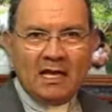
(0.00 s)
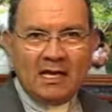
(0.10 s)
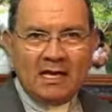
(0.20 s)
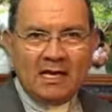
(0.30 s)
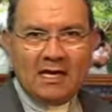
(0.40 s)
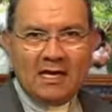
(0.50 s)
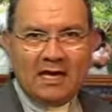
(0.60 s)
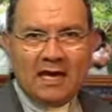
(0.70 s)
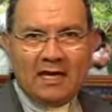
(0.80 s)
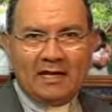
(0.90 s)

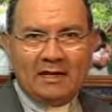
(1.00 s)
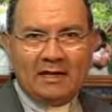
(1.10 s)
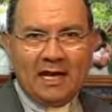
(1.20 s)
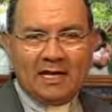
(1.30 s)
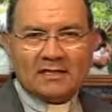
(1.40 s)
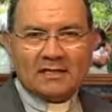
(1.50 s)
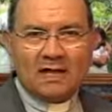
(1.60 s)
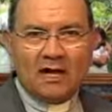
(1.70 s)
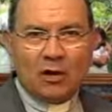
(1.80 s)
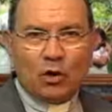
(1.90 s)
Y en
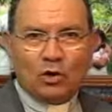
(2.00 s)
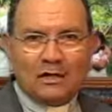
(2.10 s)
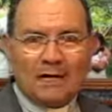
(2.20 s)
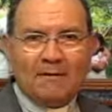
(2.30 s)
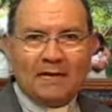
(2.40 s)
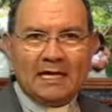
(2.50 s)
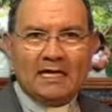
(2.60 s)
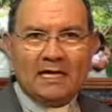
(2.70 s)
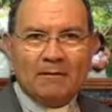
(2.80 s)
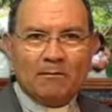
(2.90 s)
esta octava
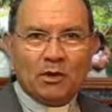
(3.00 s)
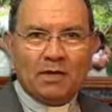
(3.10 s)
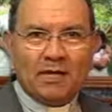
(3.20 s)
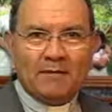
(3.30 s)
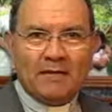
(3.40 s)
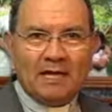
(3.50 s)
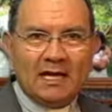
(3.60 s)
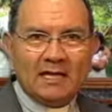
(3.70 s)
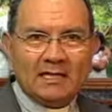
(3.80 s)
del tiempo de Navidad,